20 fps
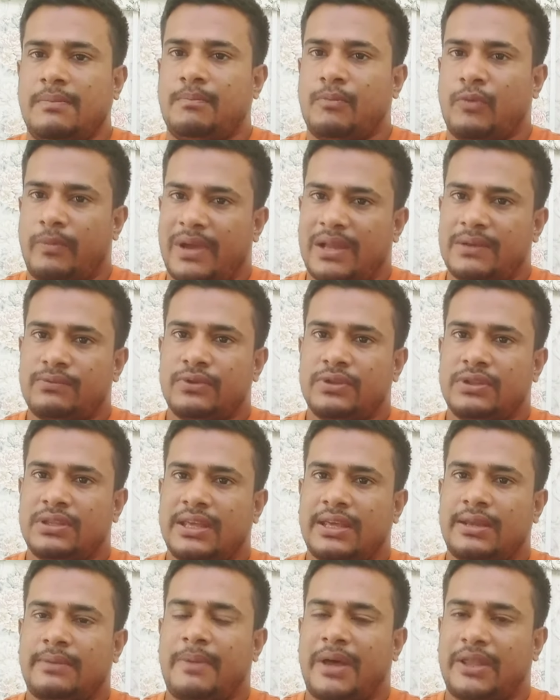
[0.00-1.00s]
মোবাইল
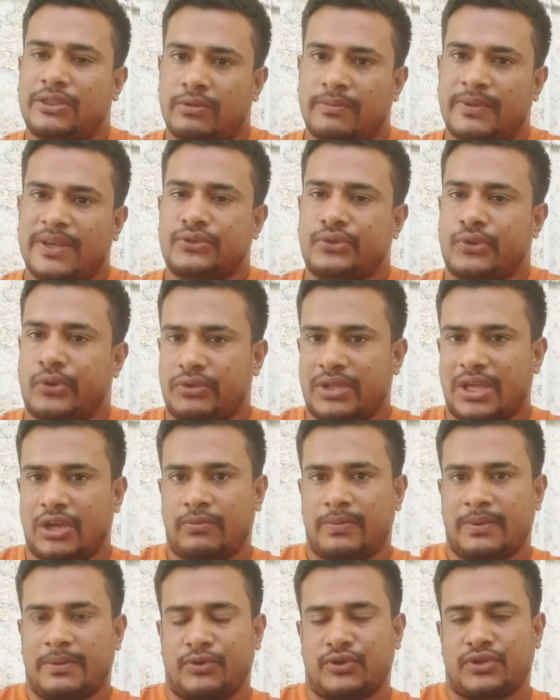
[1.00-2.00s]
ফোনের মাধ্যমে সৌদি
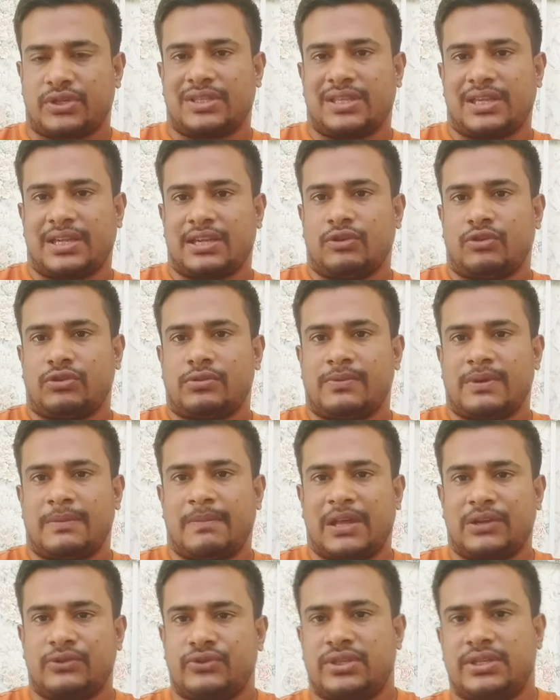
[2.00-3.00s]
আরবে বসে থাকে অথবা
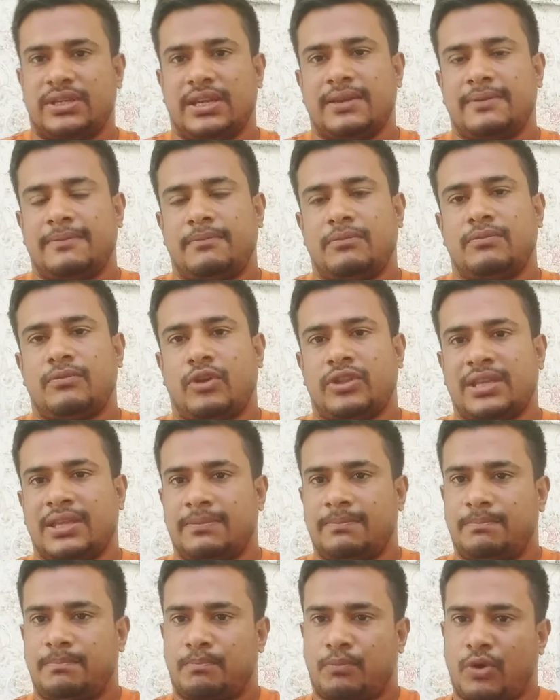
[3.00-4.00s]
মালয়েশিয়া অর্থাৎ
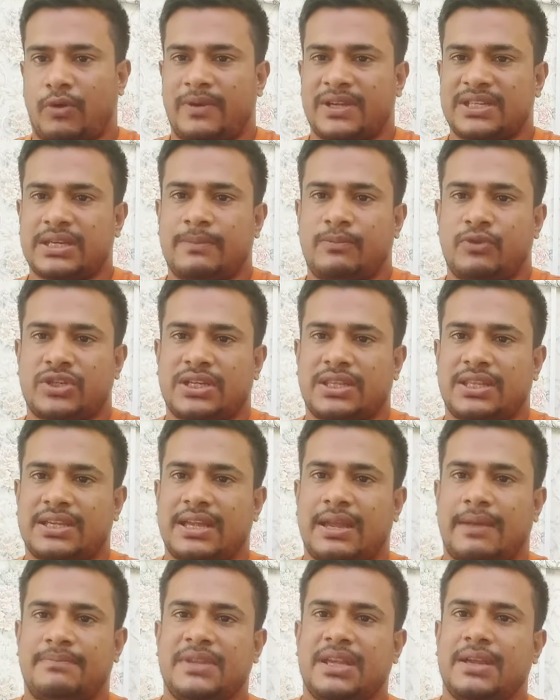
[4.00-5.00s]
প্রবাসে বসে থাকে
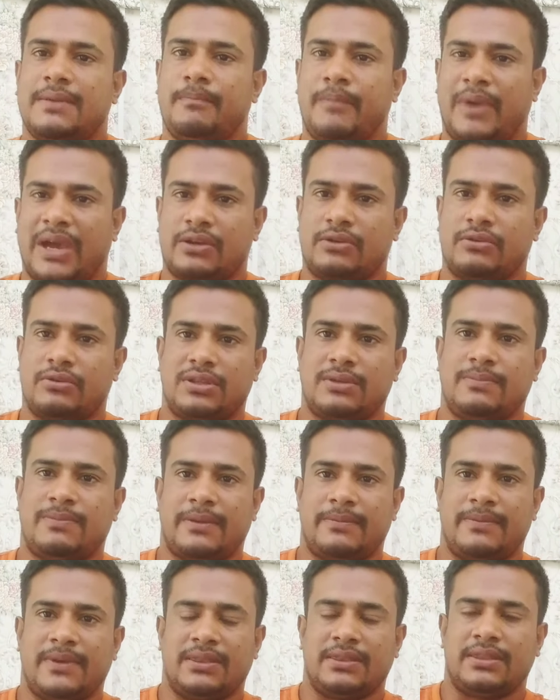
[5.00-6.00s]
আপনি বাহির করতে
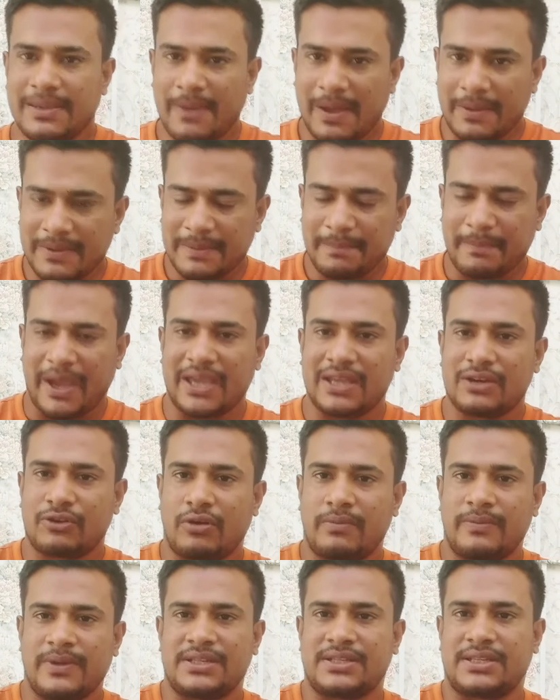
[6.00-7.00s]
পারবেন কীভাবে বাহির
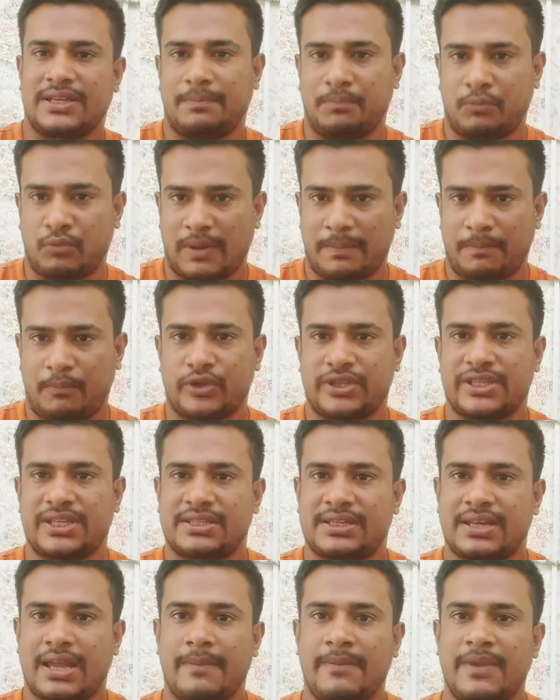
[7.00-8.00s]
করবেন সে পুরো
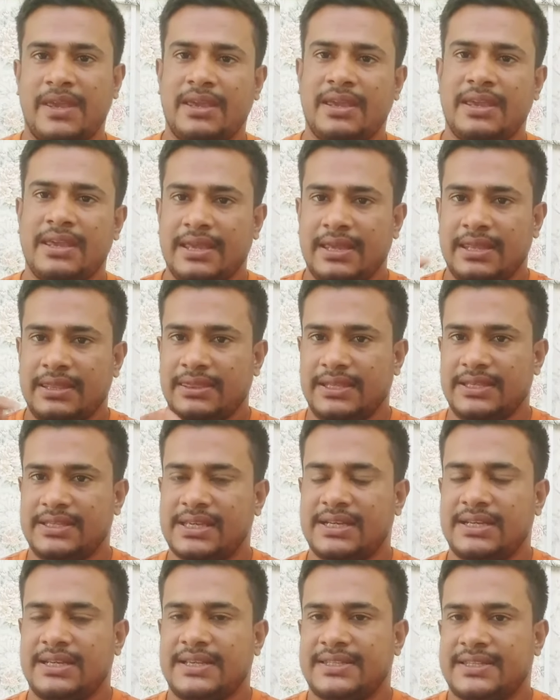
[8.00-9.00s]
প্রসেসটা আমি নিচে
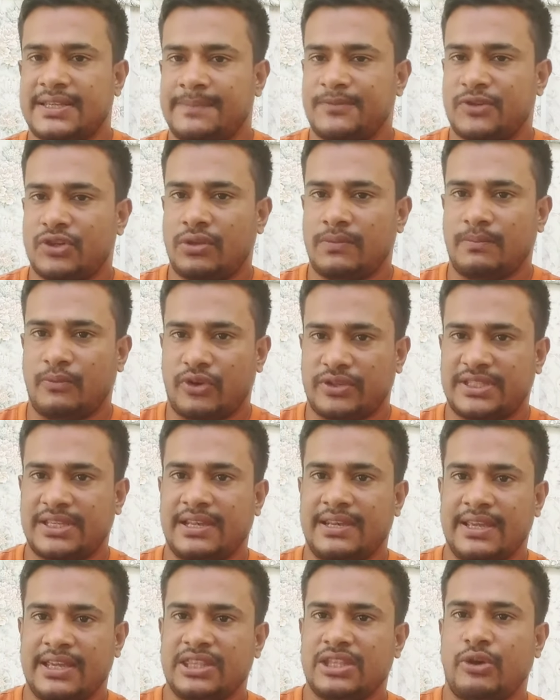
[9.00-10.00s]
ডেসক্রিপশন বক্সে
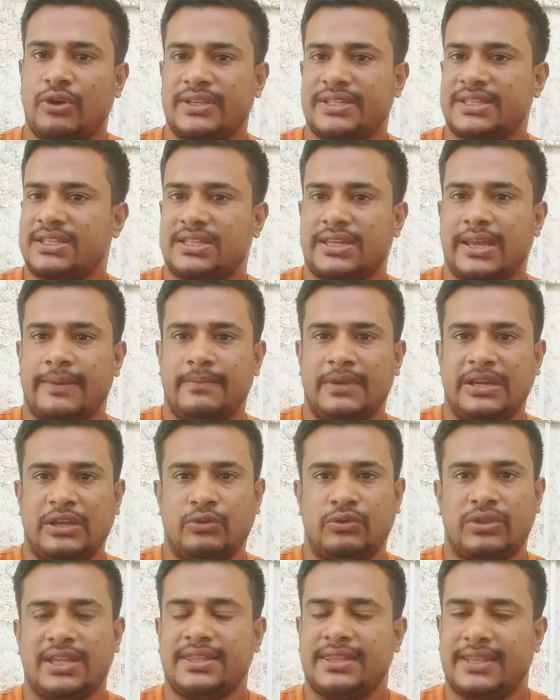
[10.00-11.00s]
লিঙ্ক দেওয়া আছে সেই
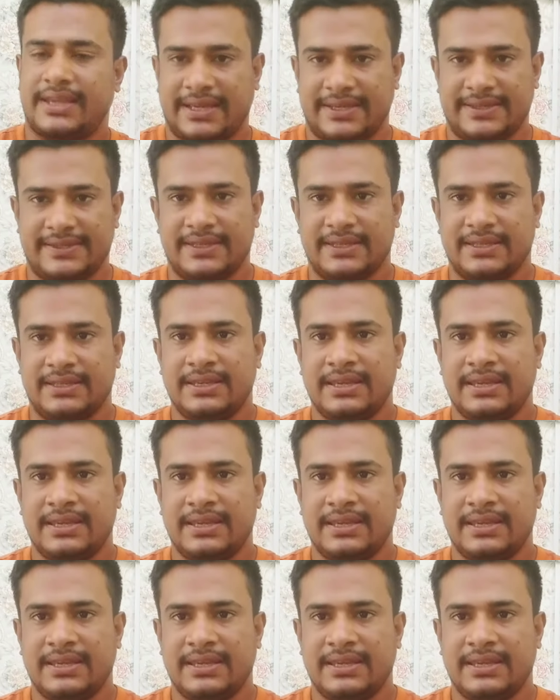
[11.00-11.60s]
ভিডিওতে দেখাইছি